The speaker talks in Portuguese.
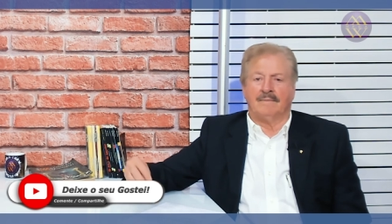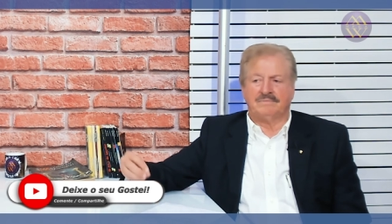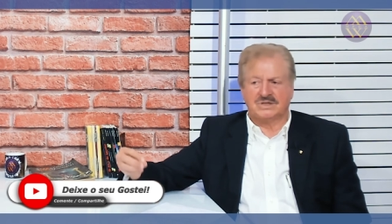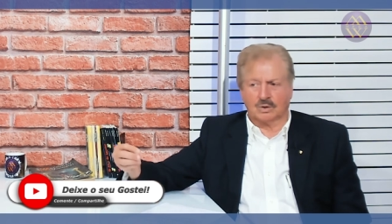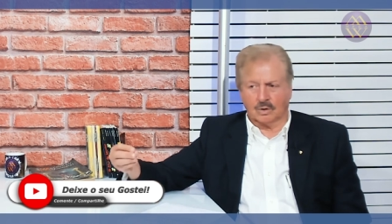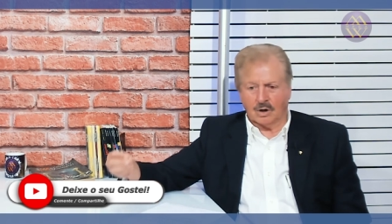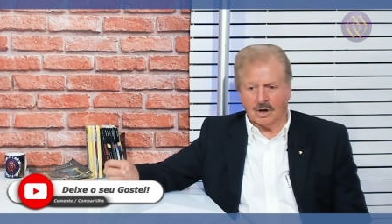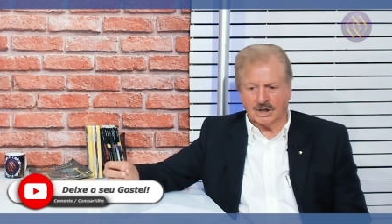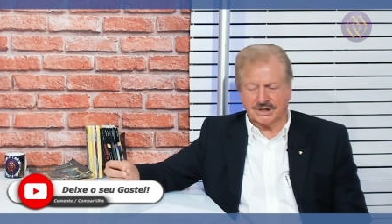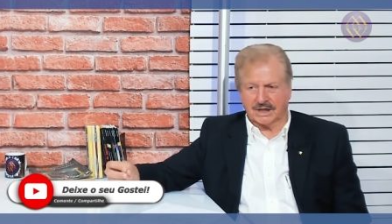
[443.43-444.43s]

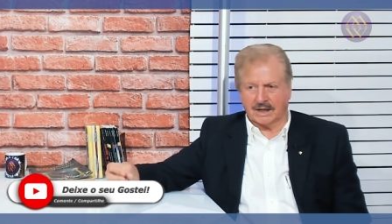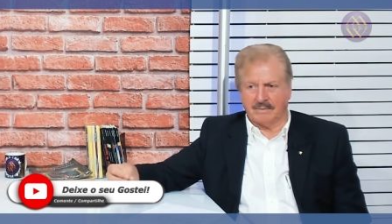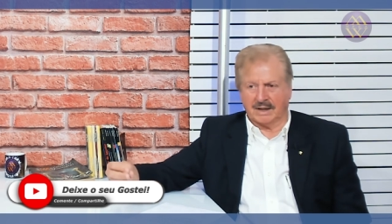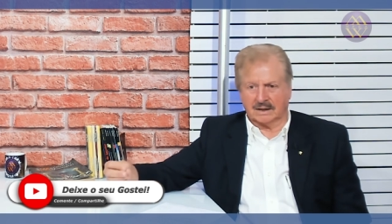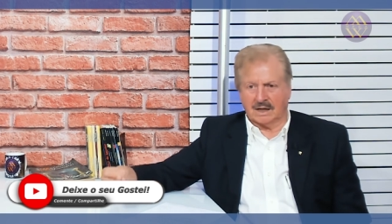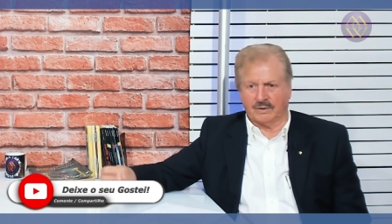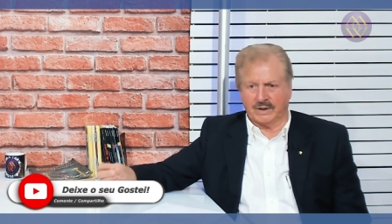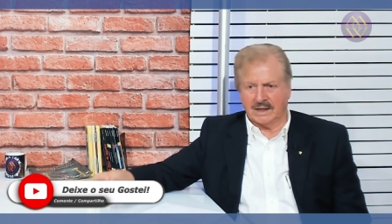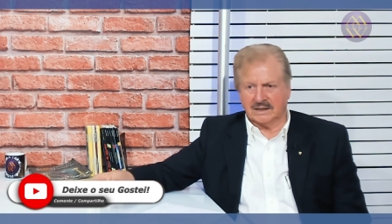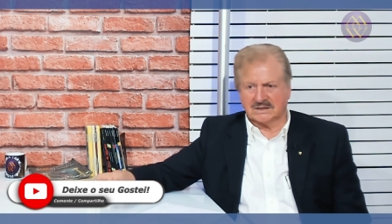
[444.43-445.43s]
psicológica e mental
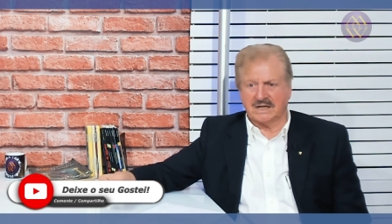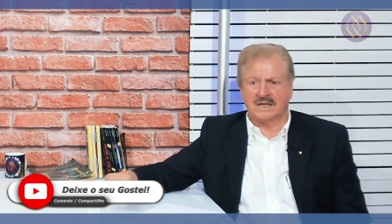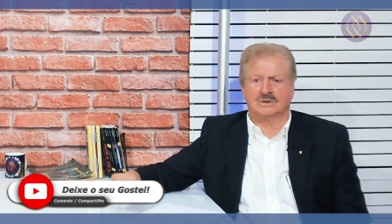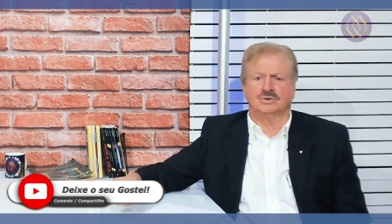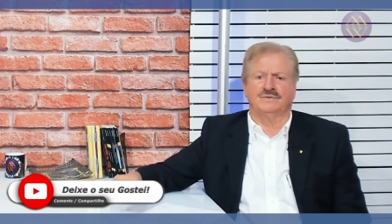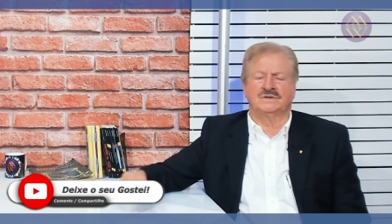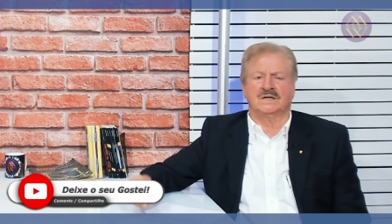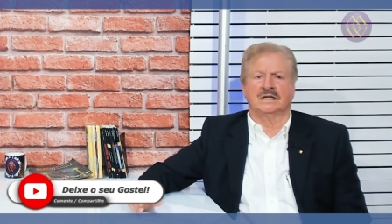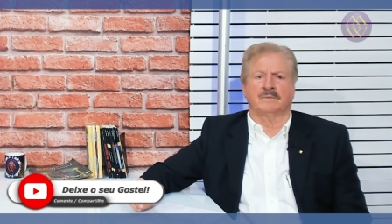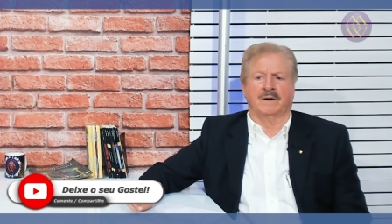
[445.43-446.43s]
dele seria
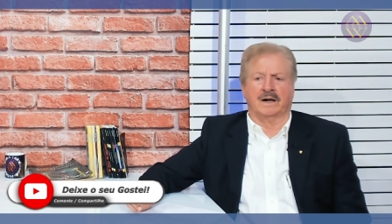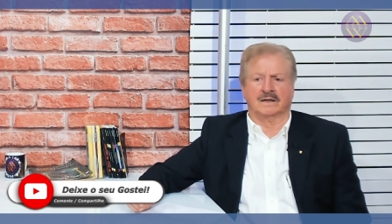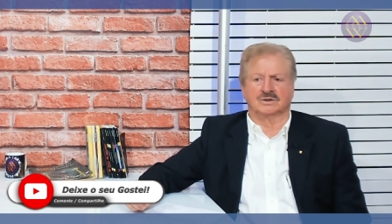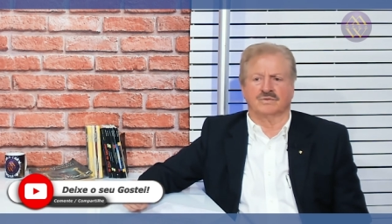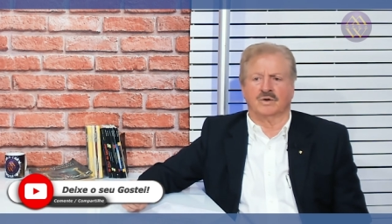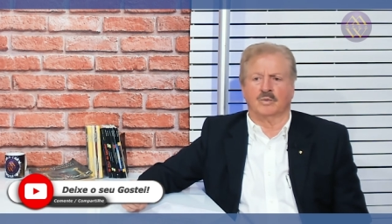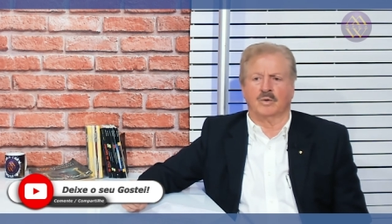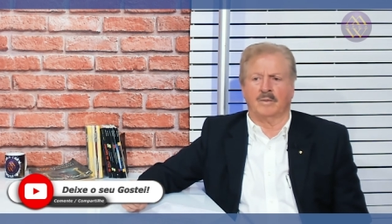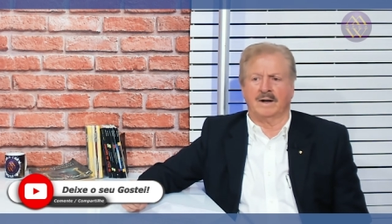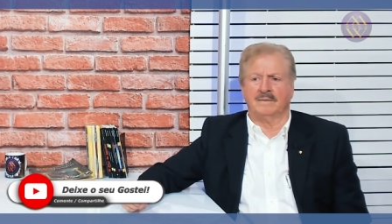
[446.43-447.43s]
suficiente para resolver o
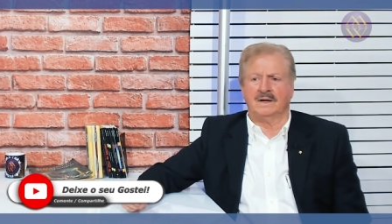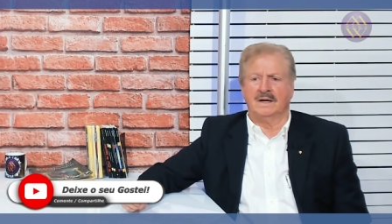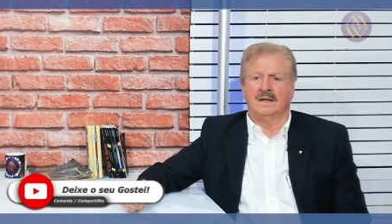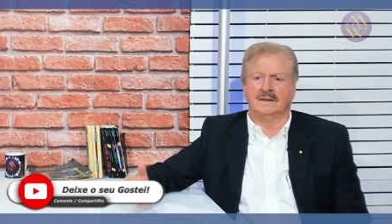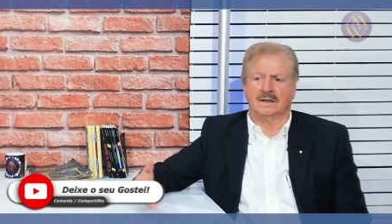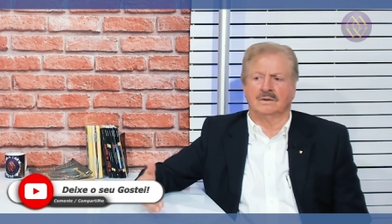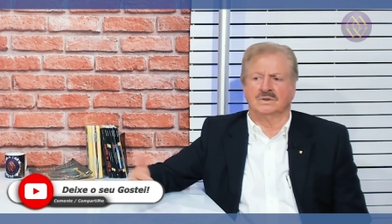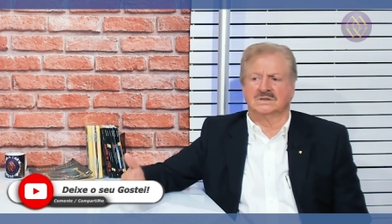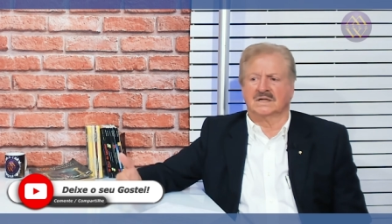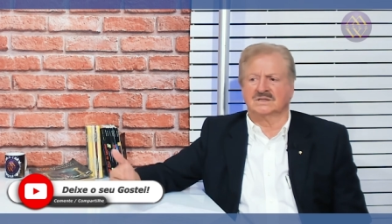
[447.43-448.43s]
problema, não
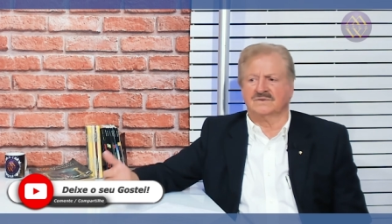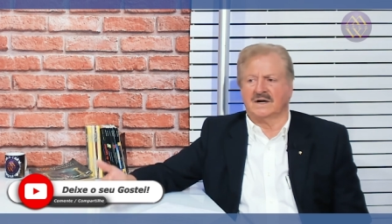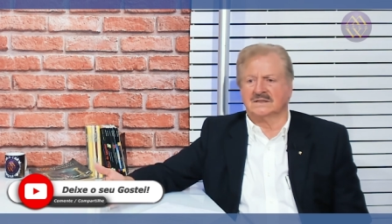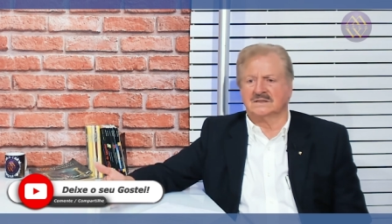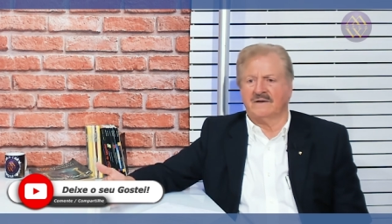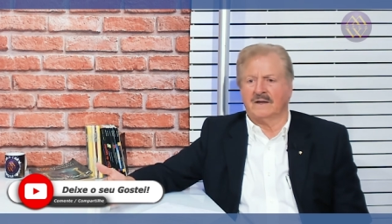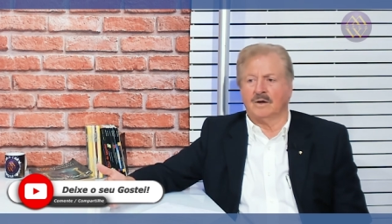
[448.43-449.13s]
os satisfaz.